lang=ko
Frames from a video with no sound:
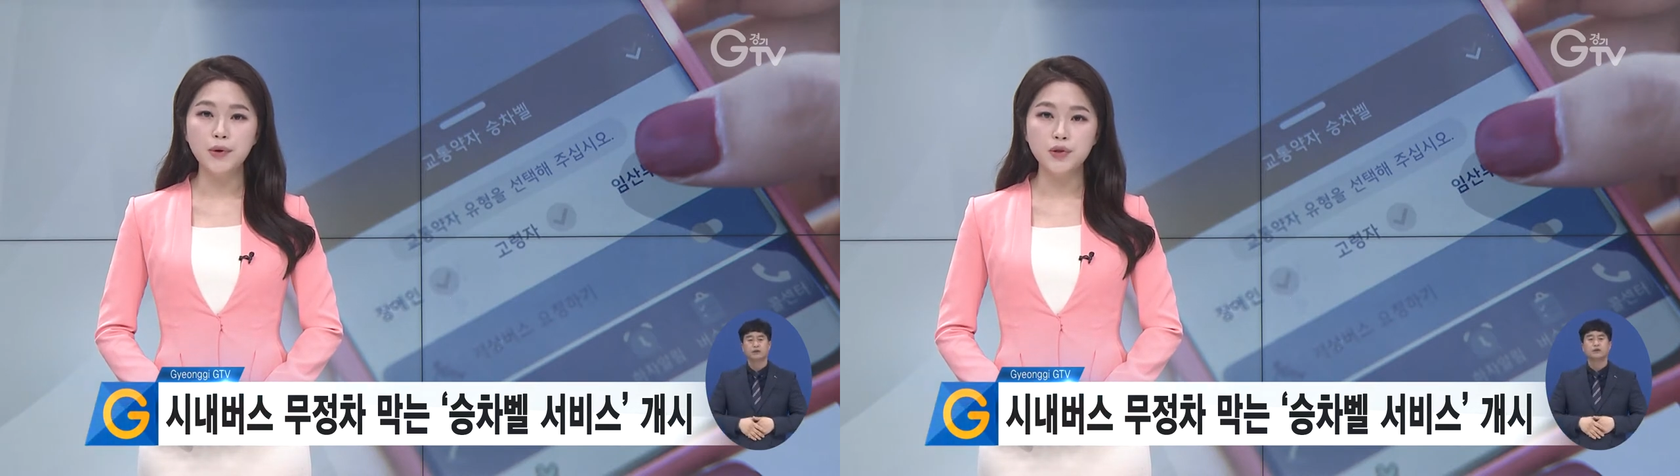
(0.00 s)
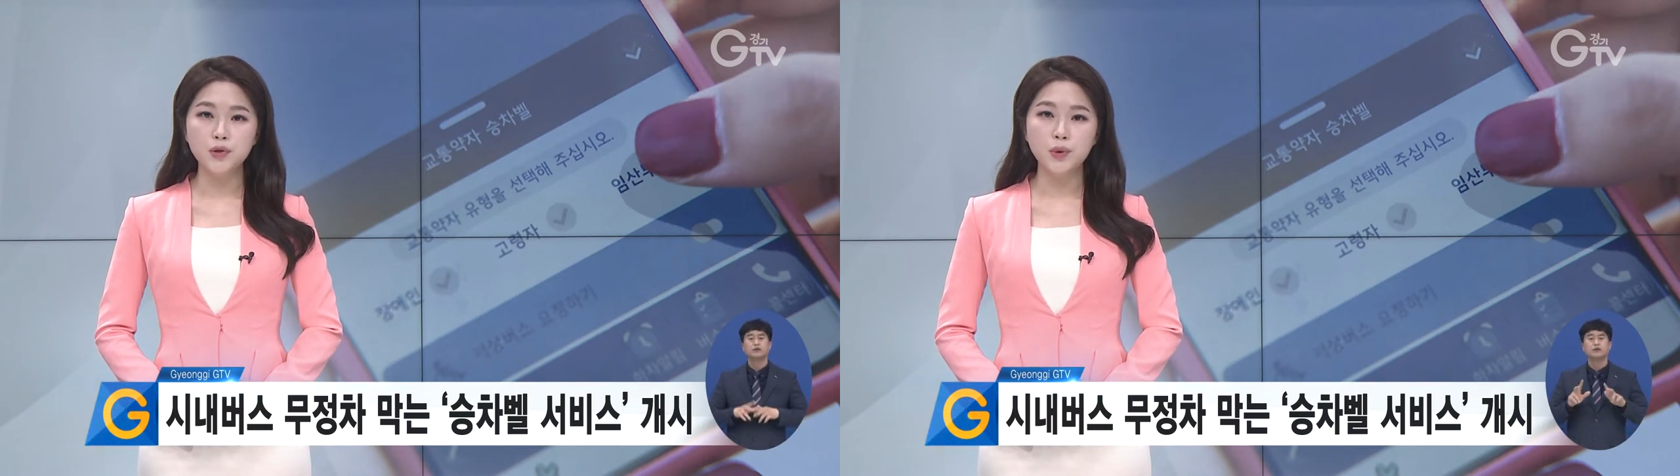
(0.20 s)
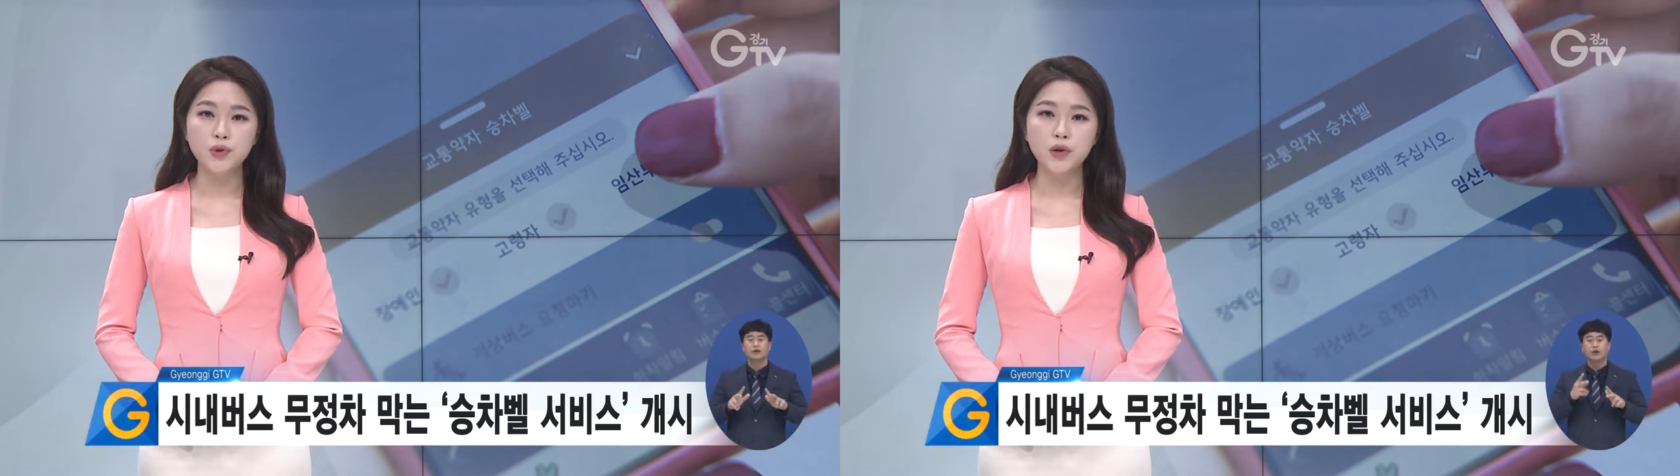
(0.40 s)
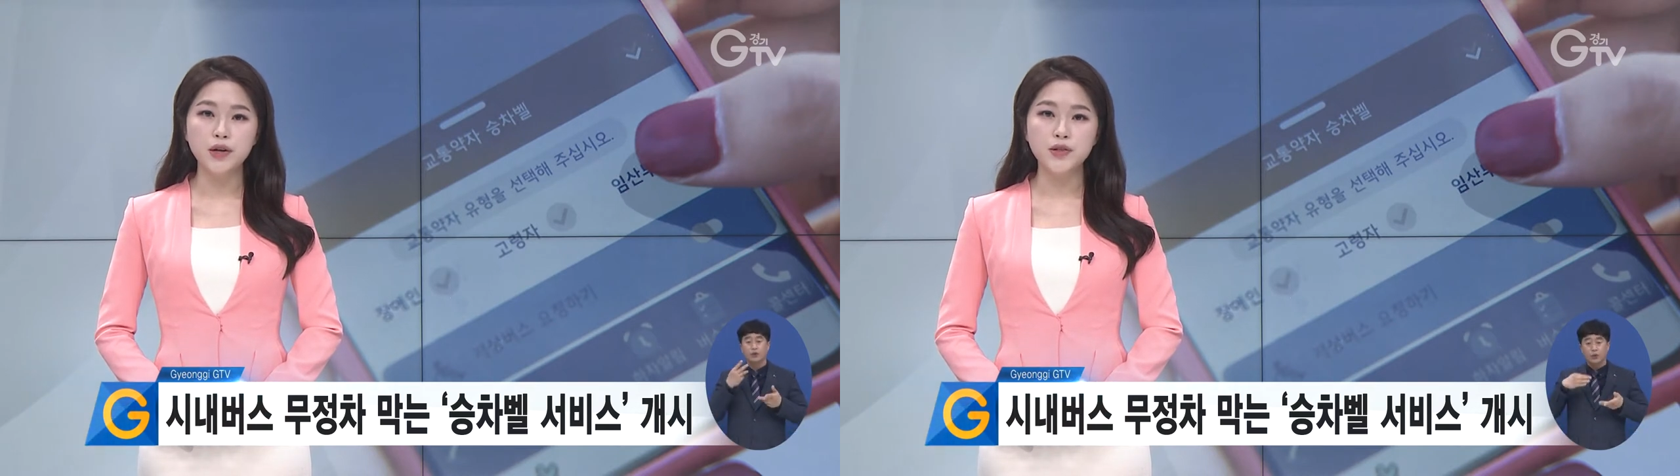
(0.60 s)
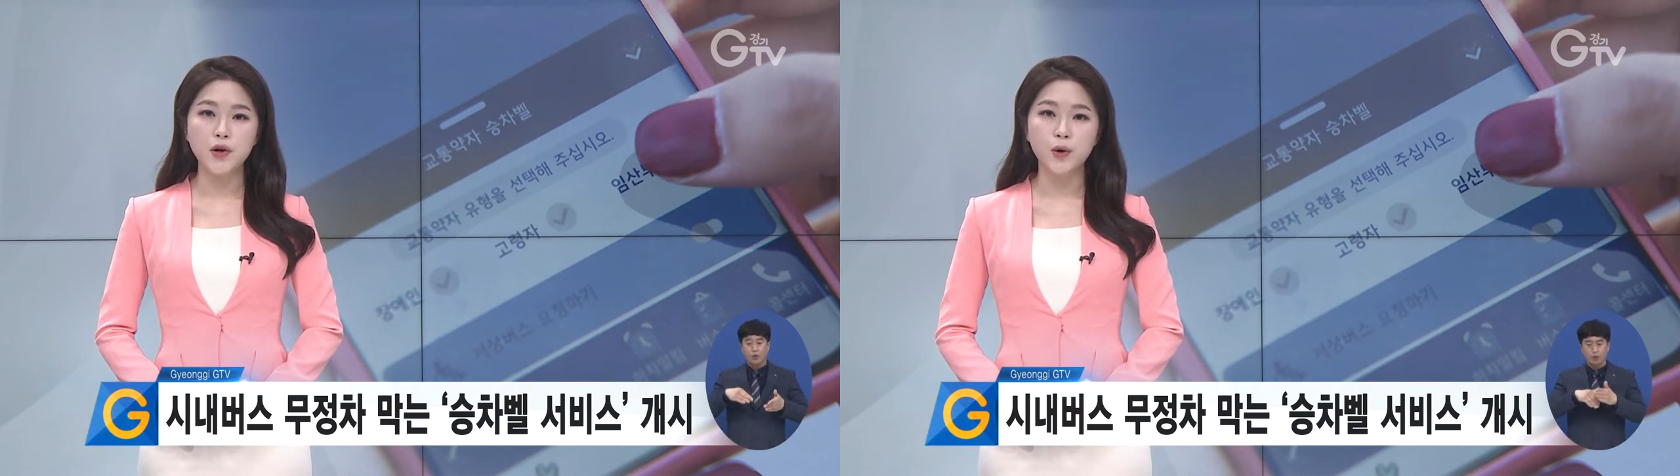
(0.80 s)
버스
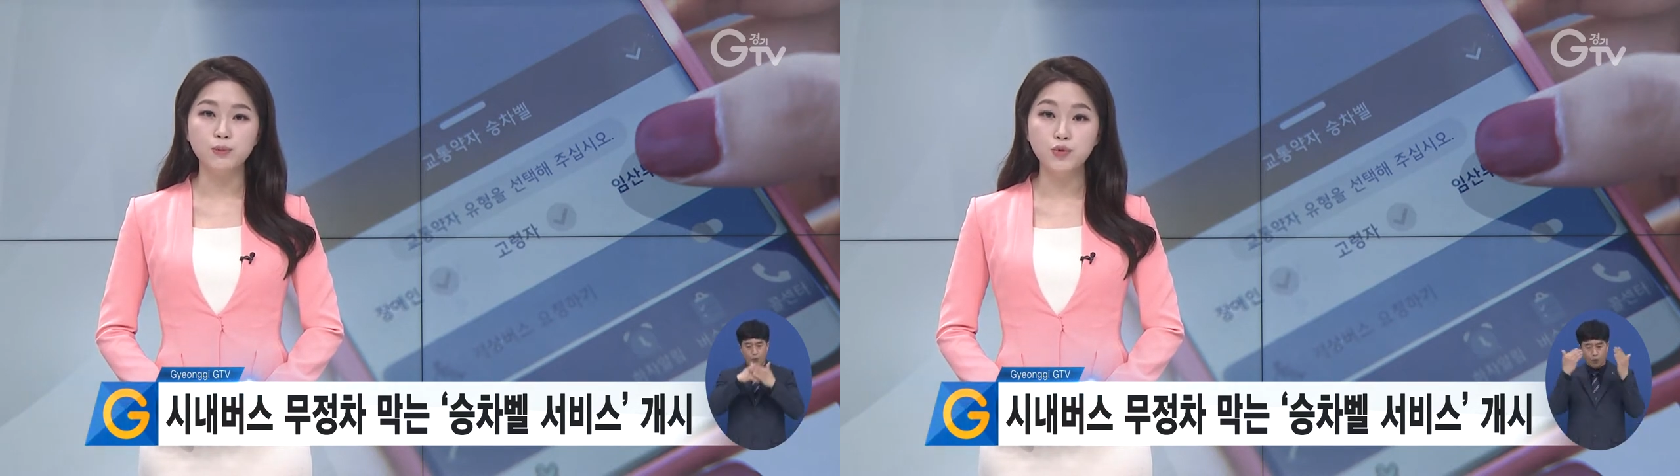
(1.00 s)
노선에서